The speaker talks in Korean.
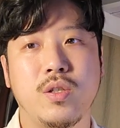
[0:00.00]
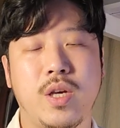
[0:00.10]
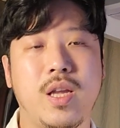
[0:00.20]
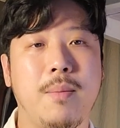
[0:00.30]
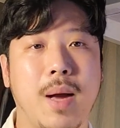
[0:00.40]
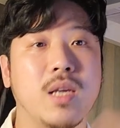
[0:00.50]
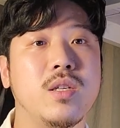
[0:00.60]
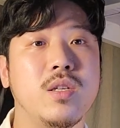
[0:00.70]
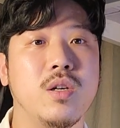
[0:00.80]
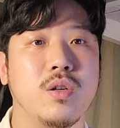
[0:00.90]
최대한 많이
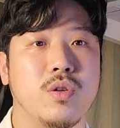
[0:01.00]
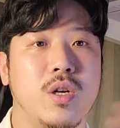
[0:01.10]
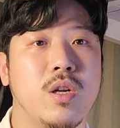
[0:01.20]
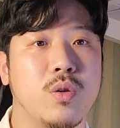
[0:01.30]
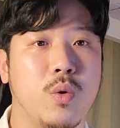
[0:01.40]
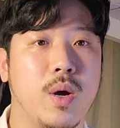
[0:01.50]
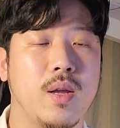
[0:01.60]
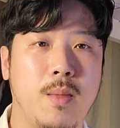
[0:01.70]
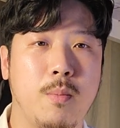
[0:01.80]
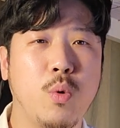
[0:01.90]
쓰는 거죠. 1년 동안.
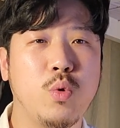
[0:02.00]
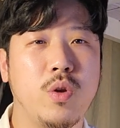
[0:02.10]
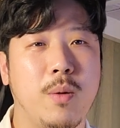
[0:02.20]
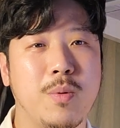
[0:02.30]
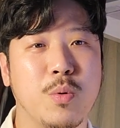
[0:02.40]
목돈이 없는